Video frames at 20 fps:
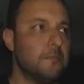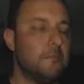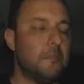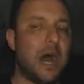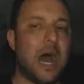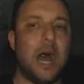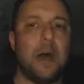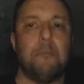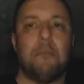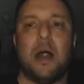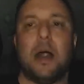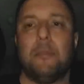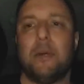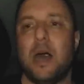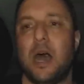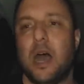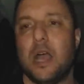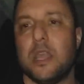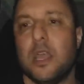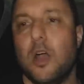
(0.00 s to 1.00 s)
Mamma
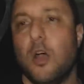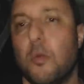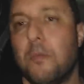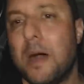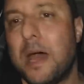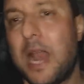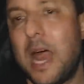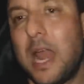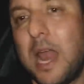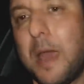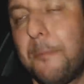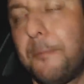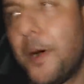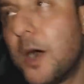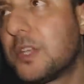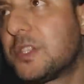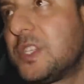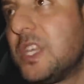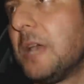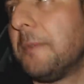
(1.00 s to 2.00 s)
mia, oh, ma non è
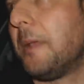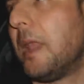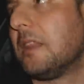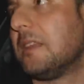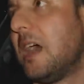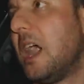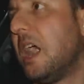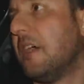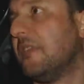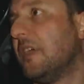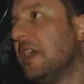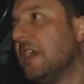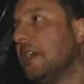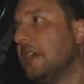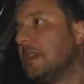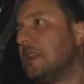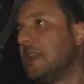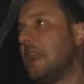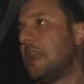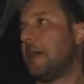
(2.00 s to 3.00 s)
possibile da
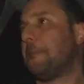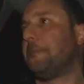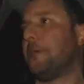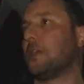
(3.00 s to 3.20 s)
avere, non è